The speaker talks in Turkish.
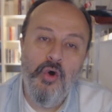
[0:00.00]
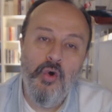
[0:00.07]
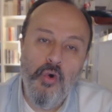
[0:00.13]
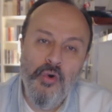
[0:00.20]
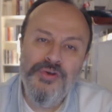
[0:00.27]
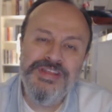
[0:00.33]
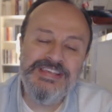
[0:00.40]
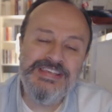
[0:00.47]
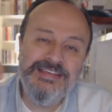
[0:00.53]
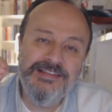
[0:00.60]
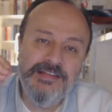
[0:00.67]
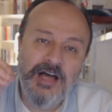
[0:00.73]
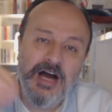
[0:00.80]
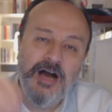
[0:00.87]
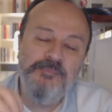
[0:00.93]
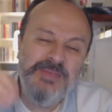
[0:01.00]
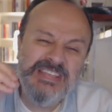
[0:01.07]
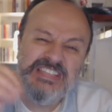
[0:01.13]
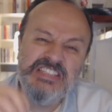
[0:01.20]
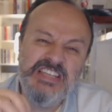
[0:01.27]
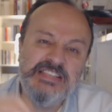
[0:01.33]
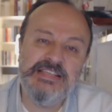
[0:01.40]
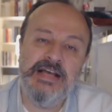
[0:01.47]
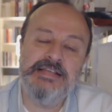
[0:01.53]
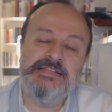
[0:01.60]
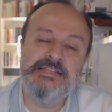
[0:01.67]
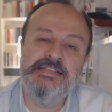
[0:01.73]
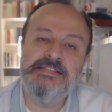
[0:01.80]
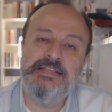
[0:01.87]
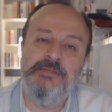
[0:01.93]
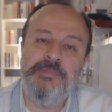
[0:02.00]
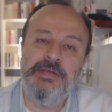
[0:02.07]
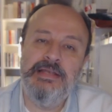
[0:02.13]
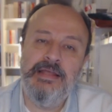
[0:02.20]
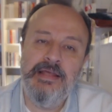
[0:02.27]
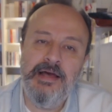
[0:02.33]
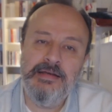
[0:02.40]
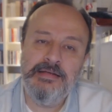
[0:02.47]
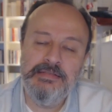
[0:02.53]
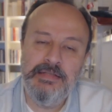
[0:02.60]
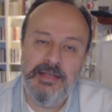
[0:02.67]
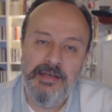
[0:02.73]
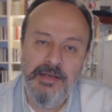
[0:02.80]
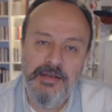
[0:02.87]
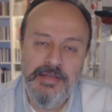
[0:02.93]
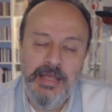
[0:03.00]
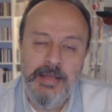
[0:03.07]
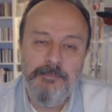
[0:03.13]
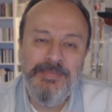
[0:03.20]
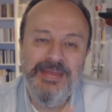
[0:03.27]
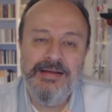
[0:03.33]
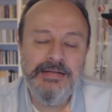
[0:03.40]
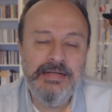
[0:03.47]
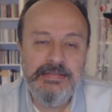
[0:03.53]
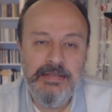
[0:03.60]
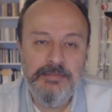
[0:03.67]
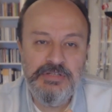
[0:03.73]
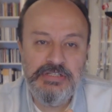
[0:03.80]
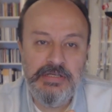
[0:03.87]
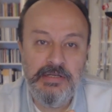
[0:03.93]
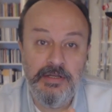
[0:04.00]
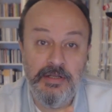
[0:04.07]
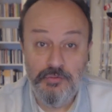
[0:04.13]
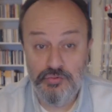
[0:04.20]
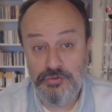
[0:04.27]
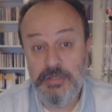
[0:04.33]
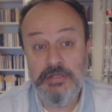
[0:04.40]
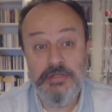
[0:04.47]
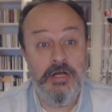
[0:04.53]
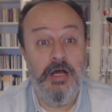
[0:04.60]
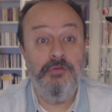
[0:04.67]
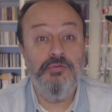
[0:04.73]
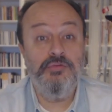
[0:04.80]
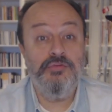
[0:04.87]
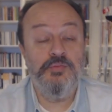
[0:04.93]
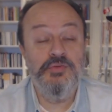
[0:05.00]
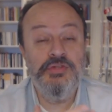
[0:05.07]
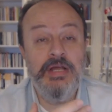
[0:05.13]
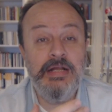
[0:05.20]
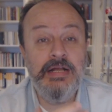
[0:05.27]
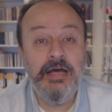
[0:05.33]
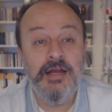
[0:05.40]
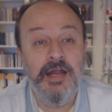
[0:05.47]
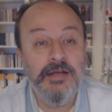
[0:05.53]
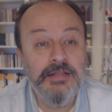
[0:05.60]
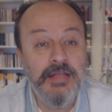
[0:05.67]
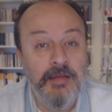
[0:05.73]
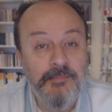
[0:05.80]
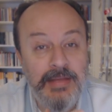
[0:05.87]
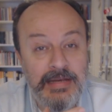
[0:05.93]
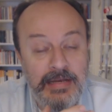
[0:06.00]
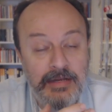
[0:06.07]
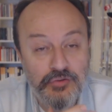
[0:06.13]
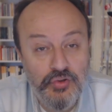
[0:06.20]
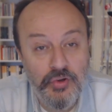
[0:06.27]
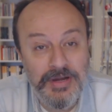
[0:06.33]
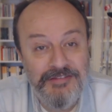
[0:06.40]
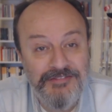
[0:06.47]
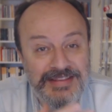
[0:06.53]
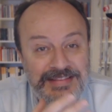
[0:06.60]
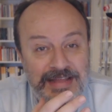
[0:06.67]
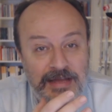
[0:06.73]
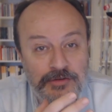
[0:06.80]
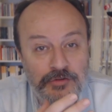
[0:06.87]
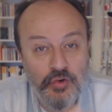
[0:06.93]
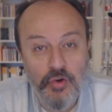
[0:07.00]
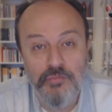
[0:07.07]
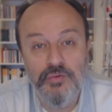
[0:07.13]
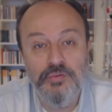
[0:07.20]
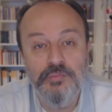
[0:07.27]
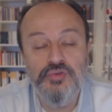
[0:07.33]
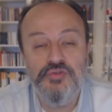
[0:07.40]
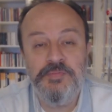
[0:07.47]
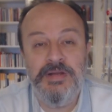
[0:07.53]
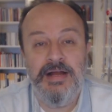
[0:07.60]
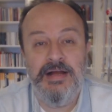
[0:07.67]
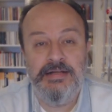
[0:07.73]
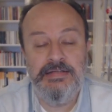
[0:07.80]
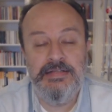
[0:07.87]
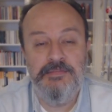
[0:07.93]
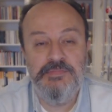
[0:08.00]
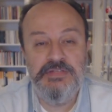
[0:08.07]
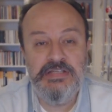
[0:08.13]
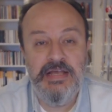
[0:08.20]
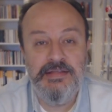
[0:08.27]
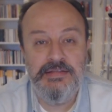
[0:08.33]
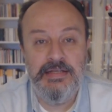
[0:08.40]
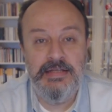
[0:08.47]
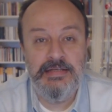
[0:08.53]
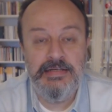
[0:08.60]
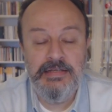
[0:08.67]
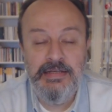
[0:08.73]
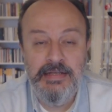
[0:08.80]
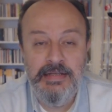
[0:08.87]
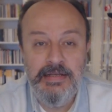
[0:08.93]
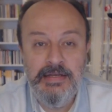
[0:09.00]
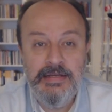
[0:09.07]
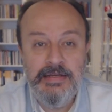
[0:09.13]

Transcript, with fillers: 12 yıl hapis cezası istemiyle yargılanan bir akademisyeni, üstelik kanun hükmünde kararnameyle görevinden kovulmuş bir akademisyenle ilgili